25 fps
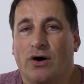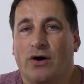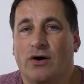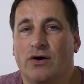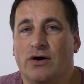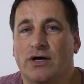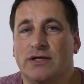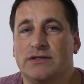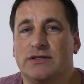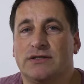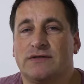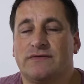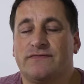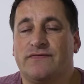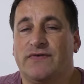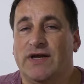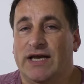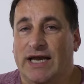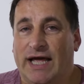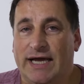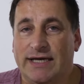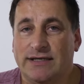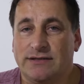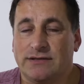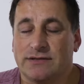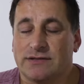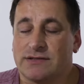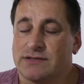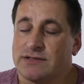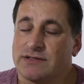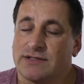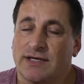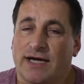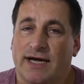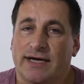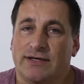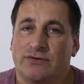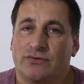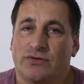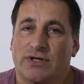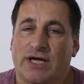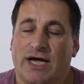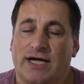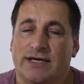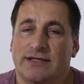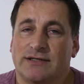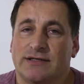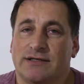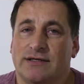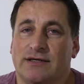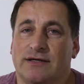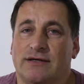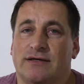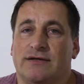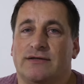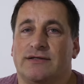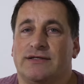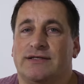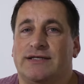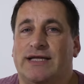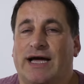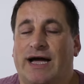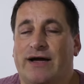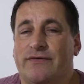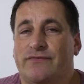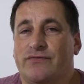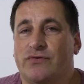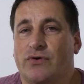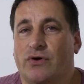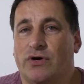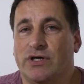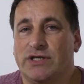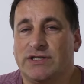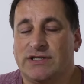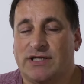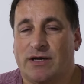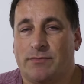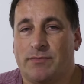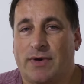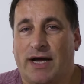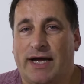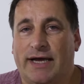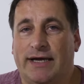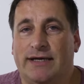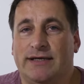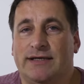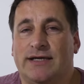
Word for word: Und vielleicht ist das eine oder andere da für euch dabei.